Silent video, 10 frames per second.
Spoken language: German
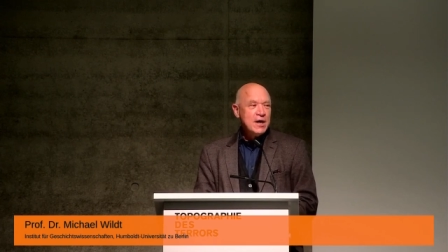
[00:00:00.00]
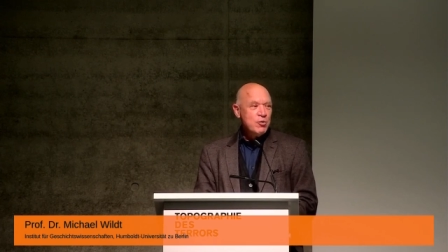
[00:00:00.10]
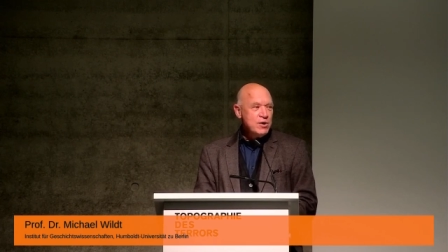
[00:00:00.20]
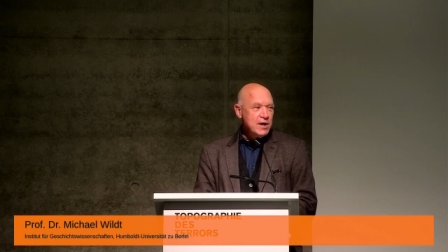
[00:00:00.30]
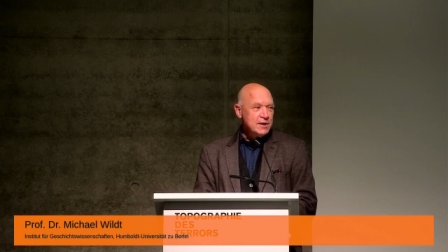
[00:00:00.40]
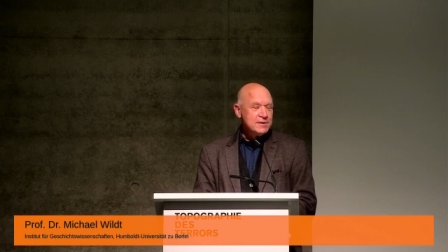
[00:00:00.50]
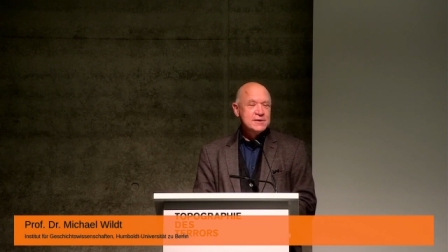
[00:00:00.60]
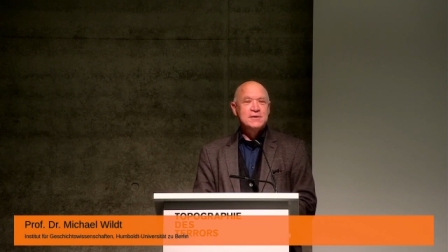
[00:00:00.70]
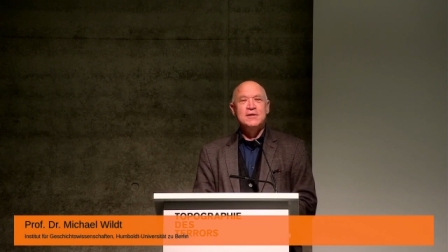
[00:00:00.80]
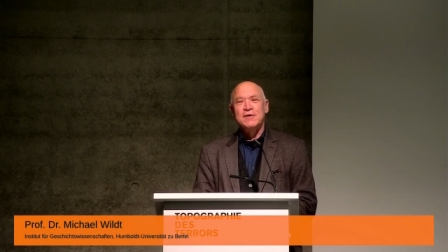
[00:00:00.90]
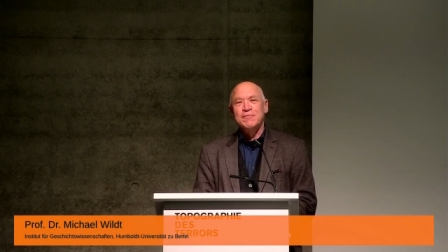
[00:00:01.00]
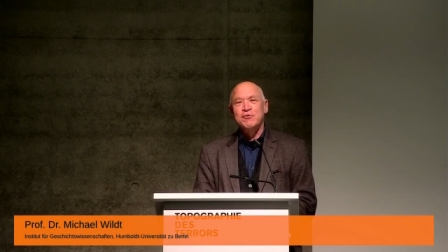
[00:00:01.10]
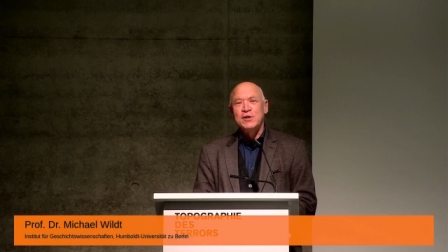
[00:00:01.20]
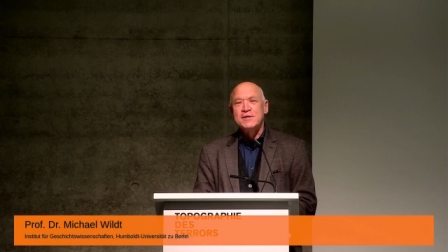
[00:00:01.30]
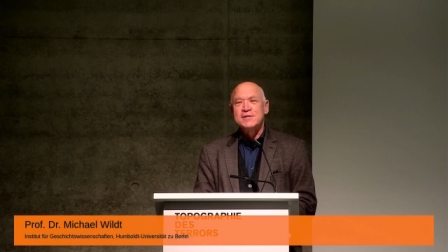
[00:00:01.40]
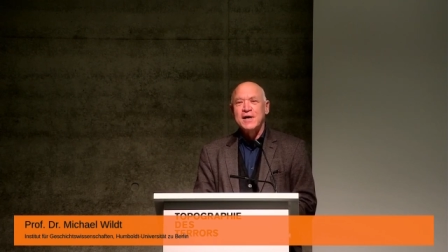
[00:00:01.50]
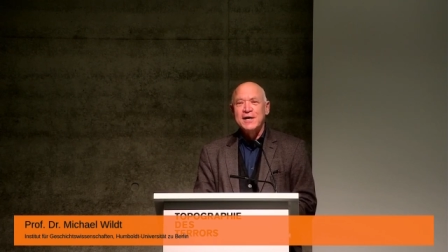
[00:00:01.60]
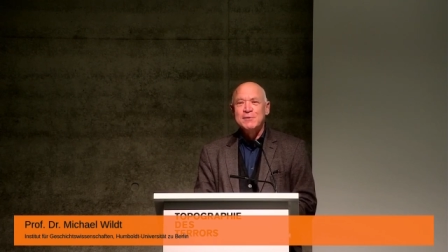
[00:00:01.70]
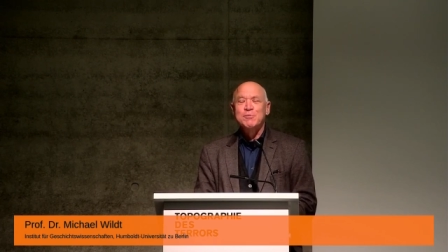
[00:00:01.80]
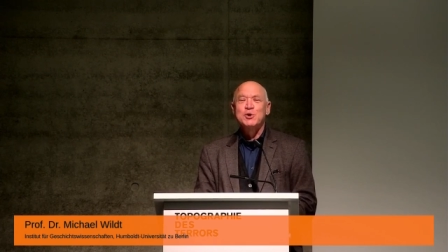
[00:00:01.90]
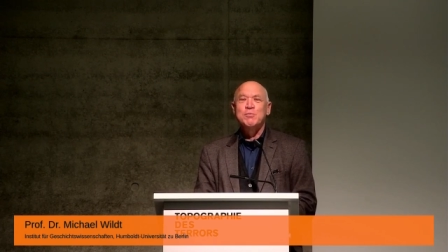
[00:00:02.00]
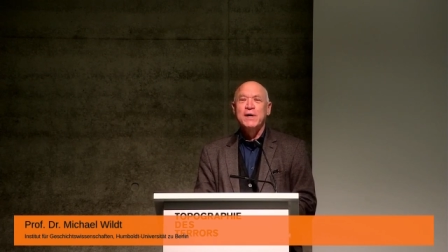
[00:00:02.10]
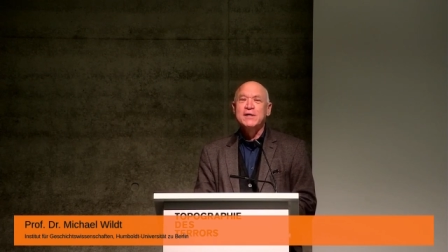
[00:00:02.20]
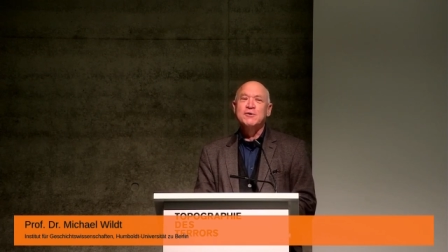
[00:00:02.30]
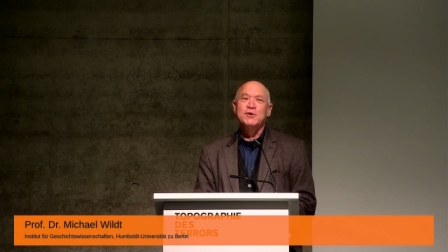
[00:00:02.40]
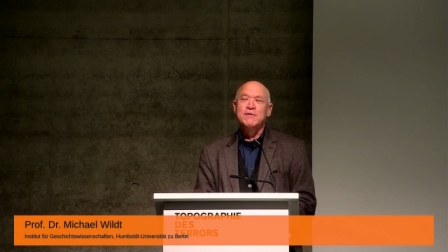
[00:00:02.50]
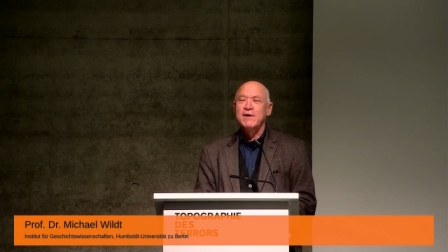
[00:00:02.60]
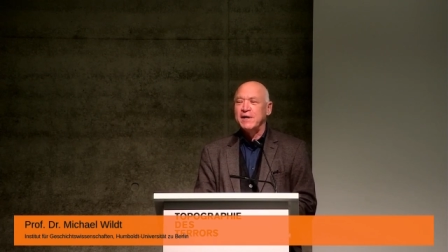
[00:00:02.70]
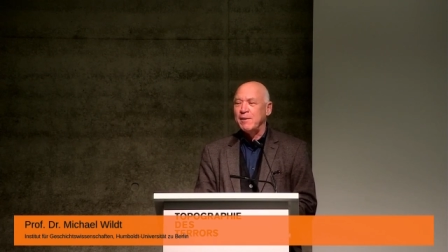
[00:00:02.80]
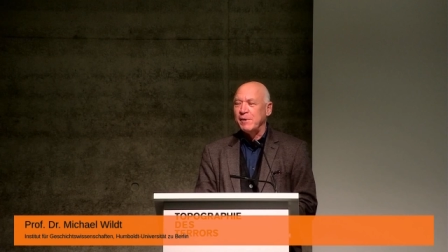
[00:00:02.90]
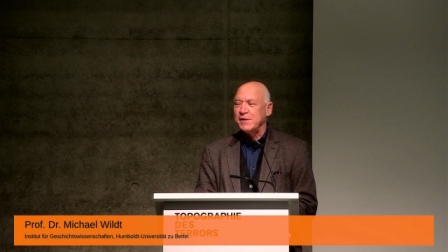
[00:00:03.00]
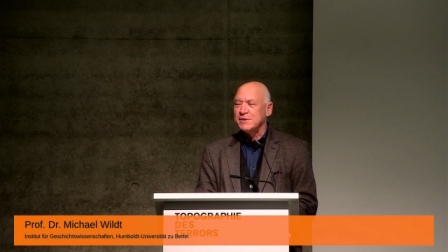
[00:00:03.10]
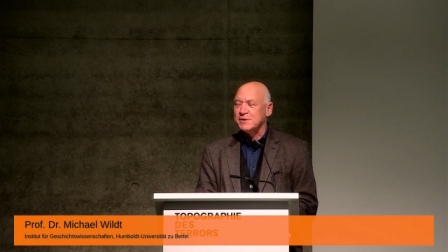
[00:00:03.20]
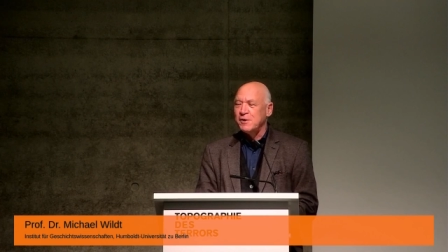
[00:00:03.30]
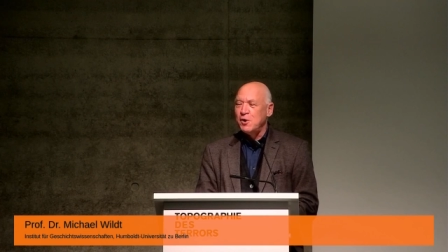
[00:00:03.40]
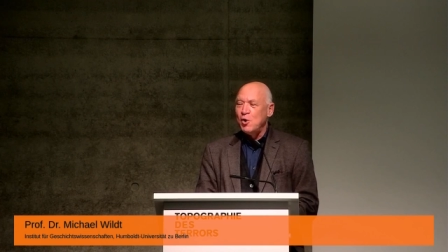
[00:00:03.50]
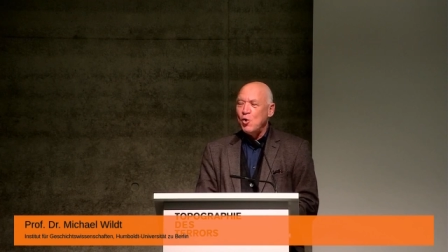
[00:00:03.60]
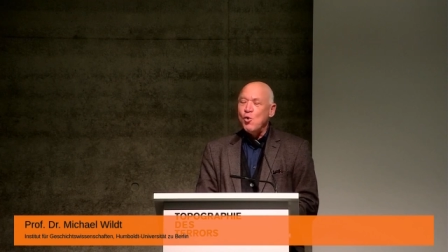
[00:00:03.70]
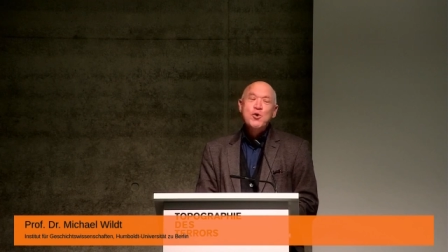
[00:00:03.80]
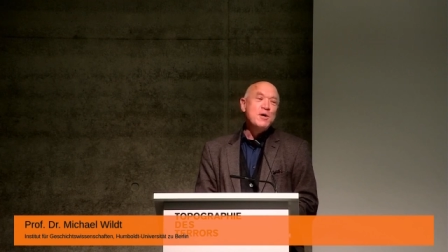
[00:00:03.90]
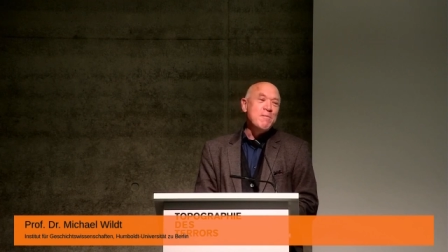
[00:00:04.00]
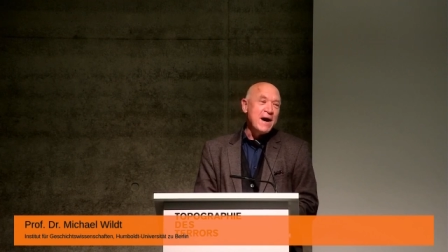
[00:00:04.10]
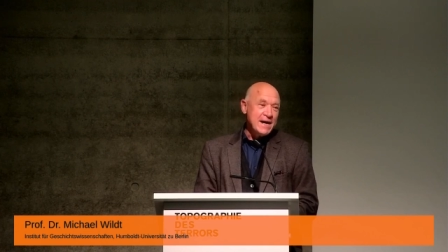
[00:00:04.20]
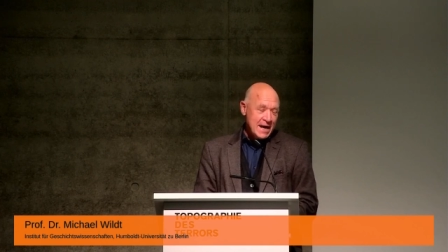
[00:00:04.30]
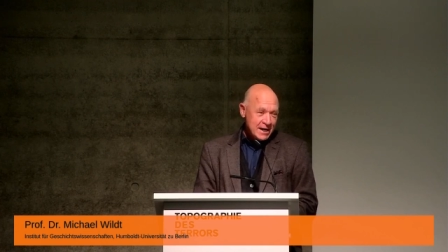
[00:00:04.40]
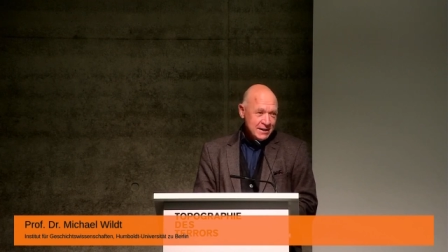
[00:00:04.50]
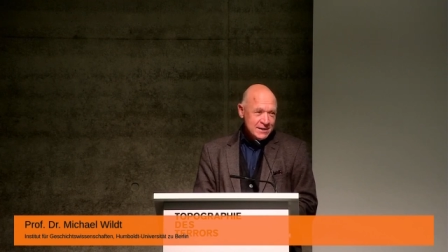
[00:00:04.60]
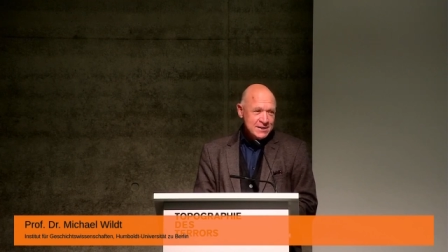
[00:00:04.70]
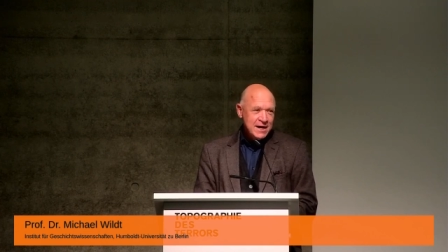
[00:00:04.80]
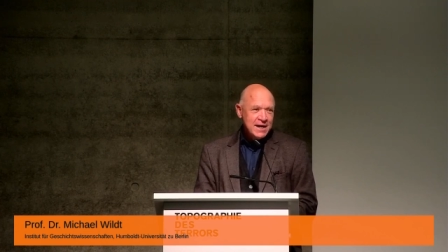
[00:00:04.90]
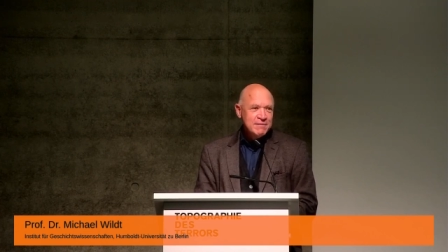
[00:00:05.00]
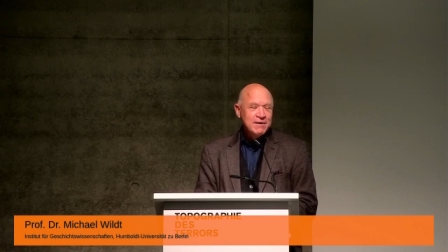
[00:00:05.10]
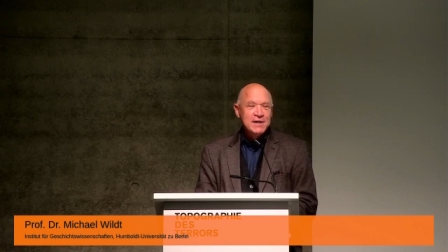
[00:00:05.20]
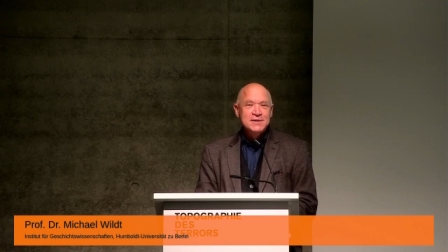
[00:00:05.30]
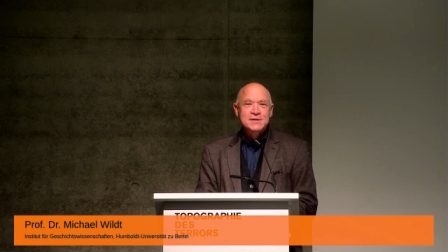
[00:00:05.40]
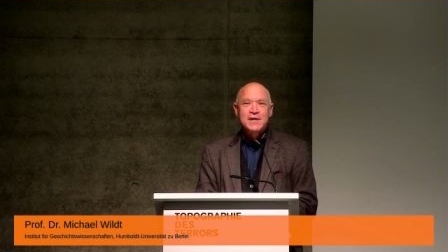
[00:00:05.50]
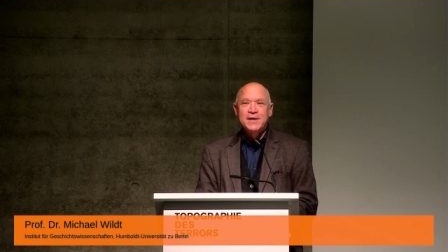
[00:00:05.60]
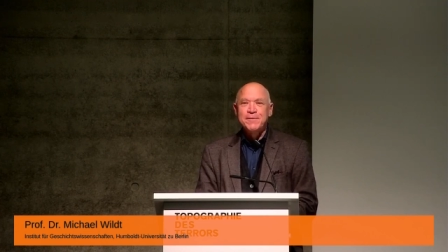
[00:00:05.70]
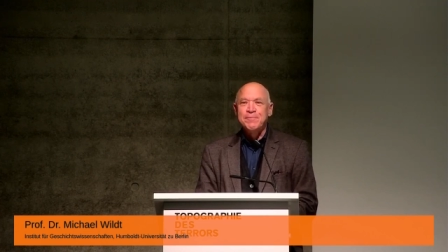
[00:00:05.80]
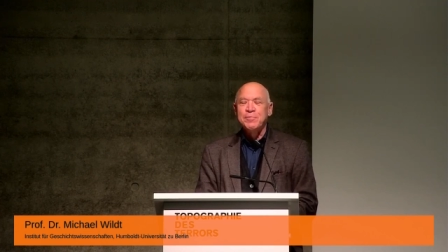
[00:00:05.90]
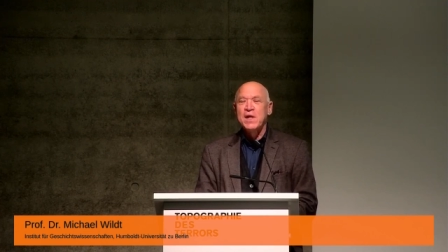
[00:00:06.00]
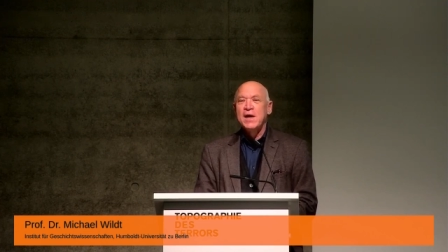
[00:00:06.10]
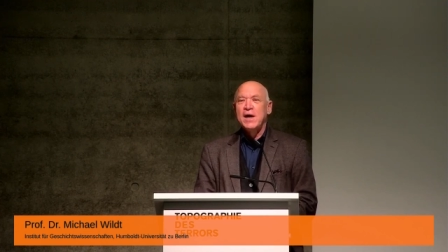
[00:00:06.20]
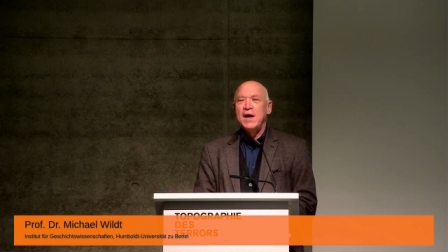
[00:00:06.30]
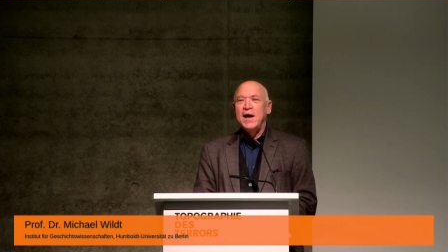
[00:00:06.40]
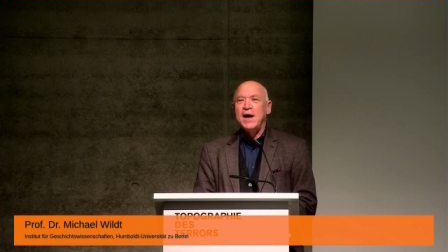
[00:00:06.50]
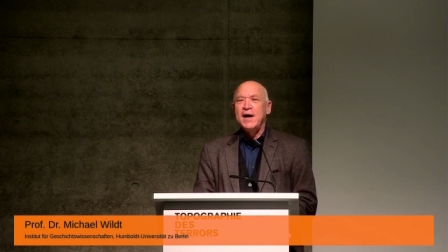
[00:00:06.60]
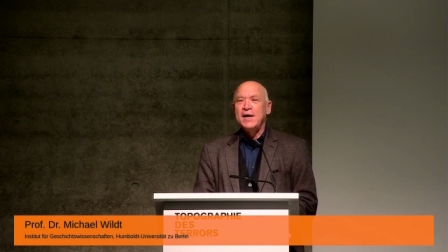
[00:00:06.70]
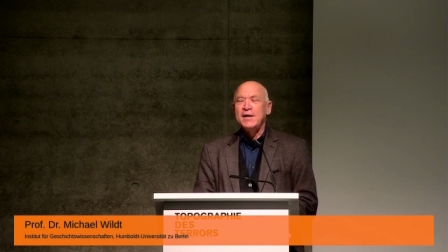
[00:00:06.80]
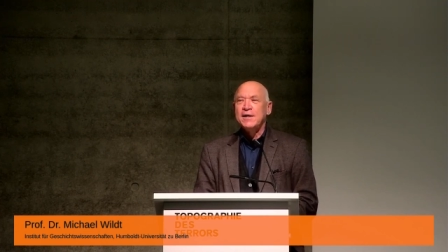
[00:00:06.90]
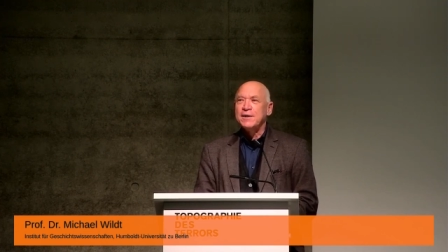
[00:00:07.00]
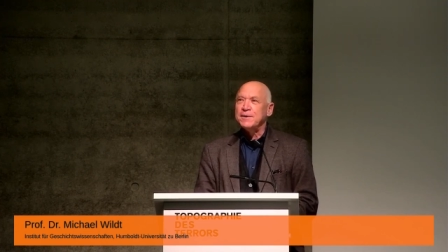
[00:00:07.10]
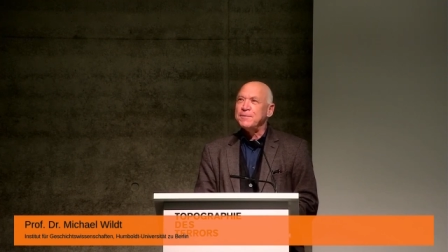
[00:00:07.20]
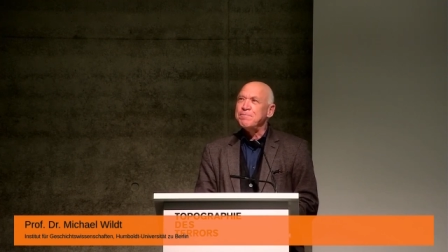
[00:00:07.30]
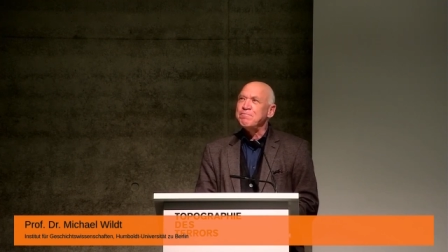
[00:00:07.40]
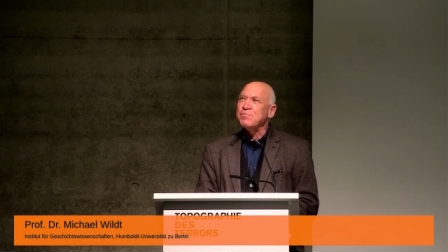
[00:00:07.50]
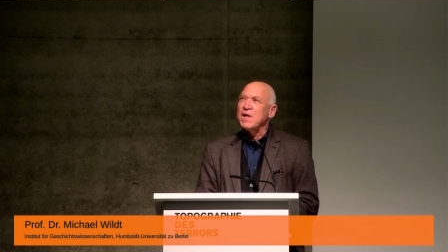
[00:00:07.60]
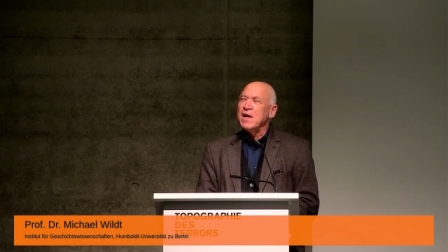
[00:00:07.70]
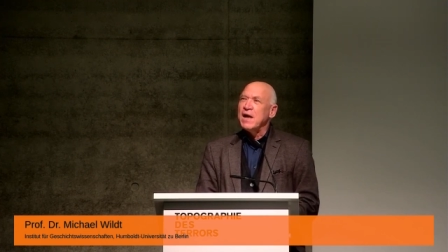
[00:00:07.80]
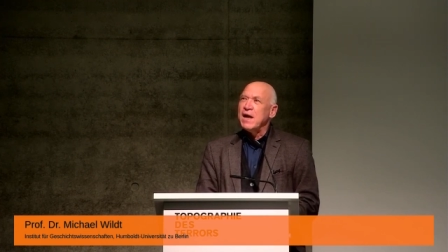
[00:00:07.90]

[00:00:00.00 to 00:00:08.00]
Jahrhunderts äh, für die Zeit besprechen. Und ich war damals ungemein angetan, weil es ähm, ein ähm,